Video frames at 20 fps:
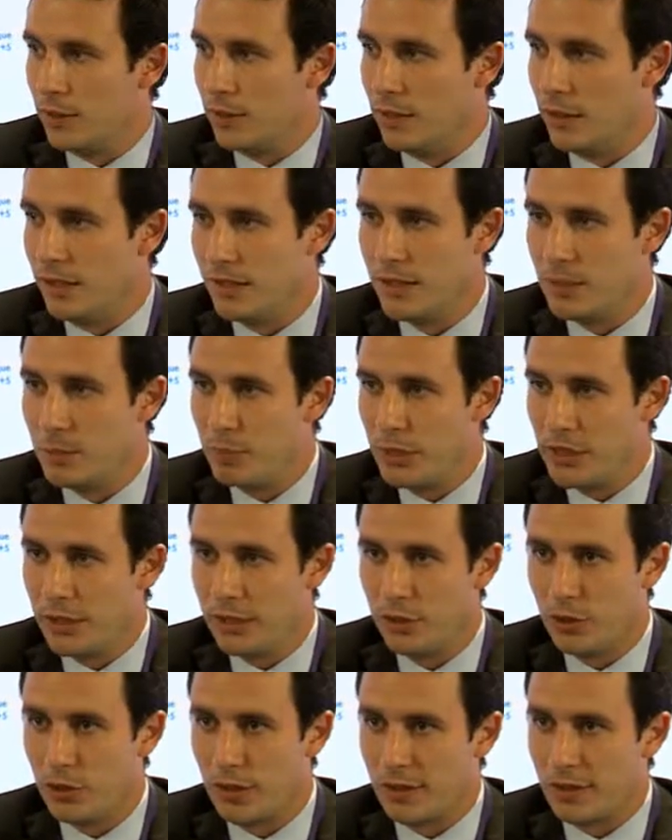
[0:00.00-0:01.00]
Les dix plaies
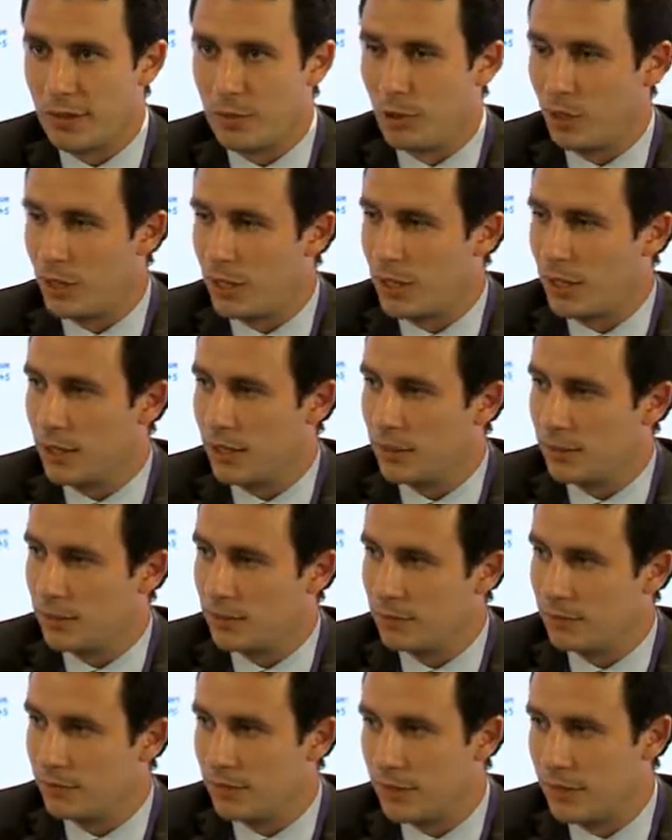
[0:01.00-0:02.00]
de Casablanca,
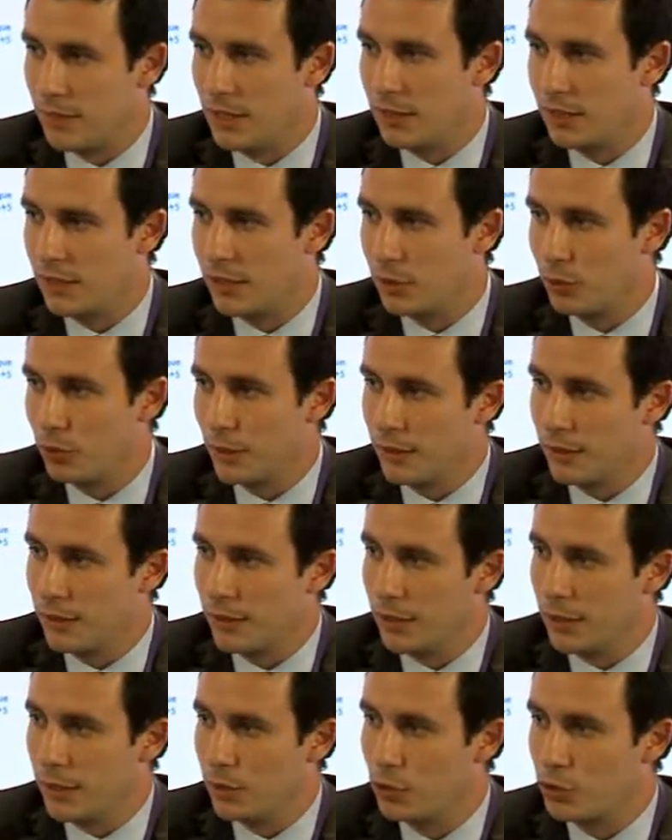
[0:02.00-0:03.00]
c'est
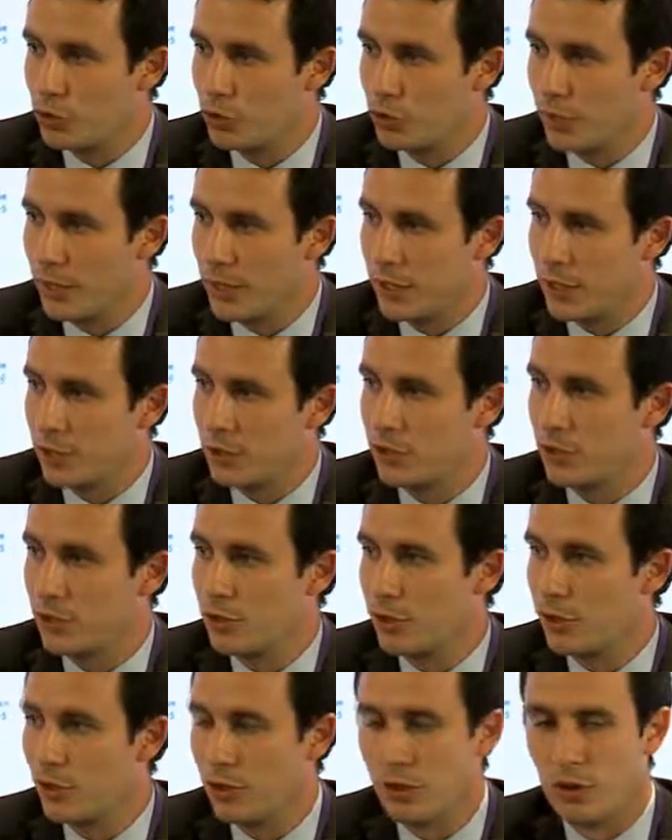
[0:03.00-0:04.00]
l'insécurité, le chômage,
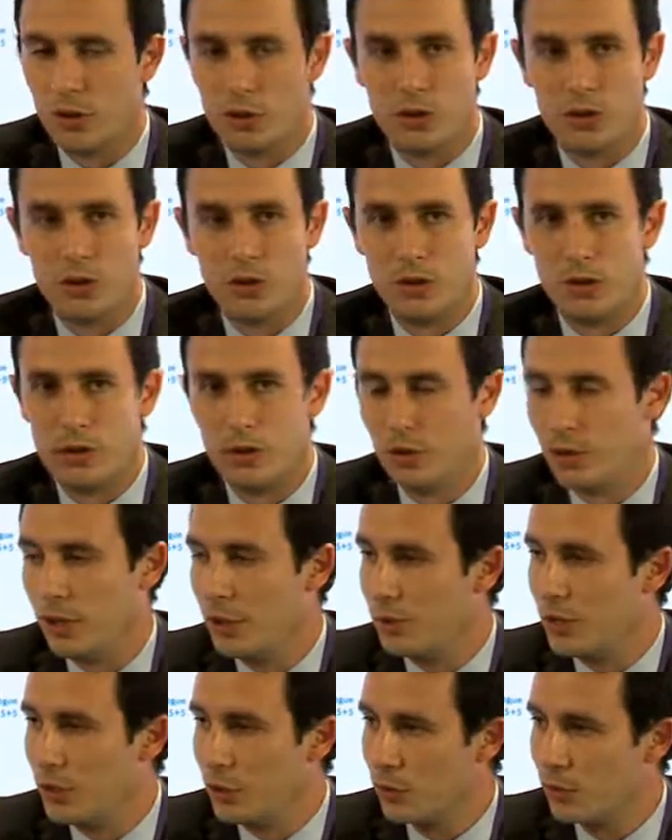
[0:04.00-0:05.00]
les
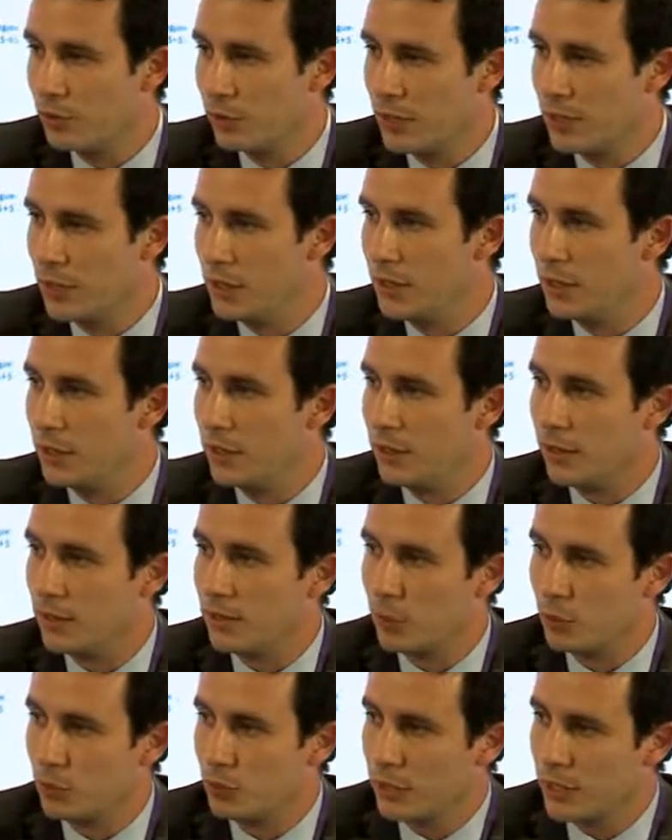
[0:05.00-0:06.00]
bidonvilles, les
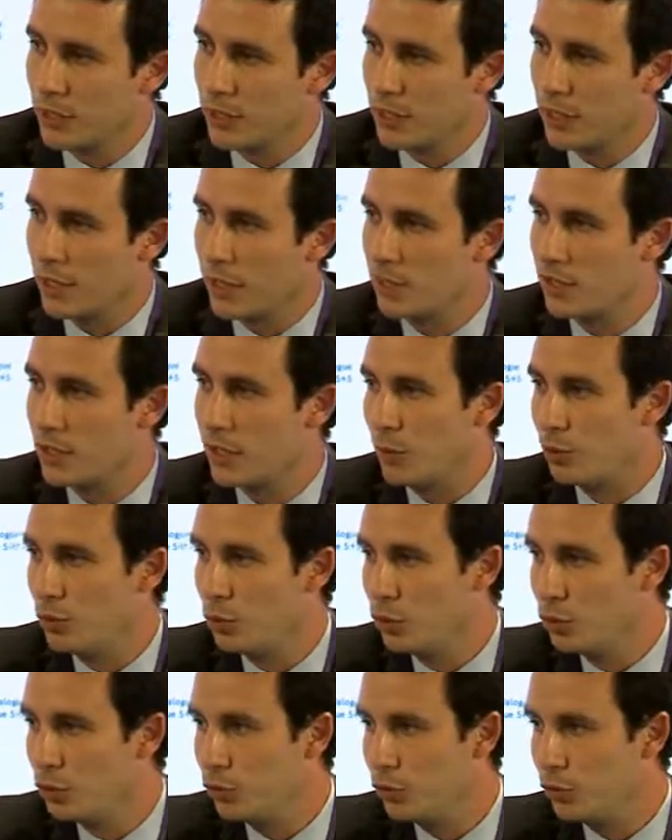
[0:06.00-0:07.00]
embouteillages, la
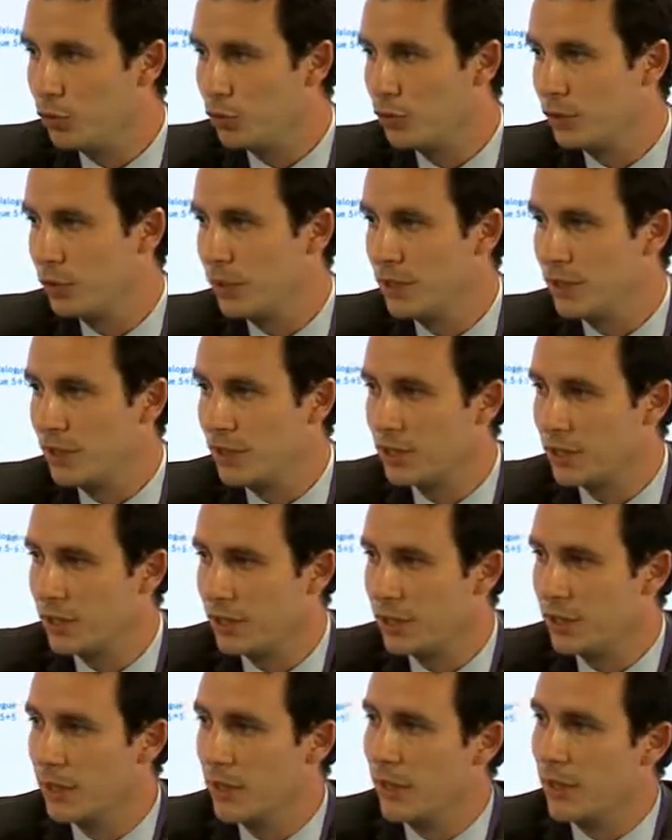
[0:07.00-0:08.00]
pollution, les
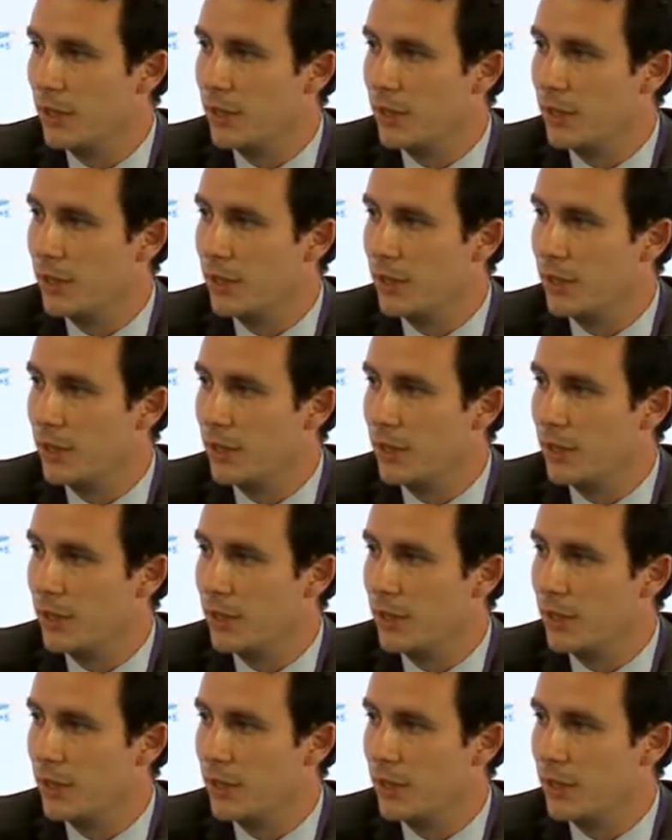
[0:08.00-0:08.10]
déchets,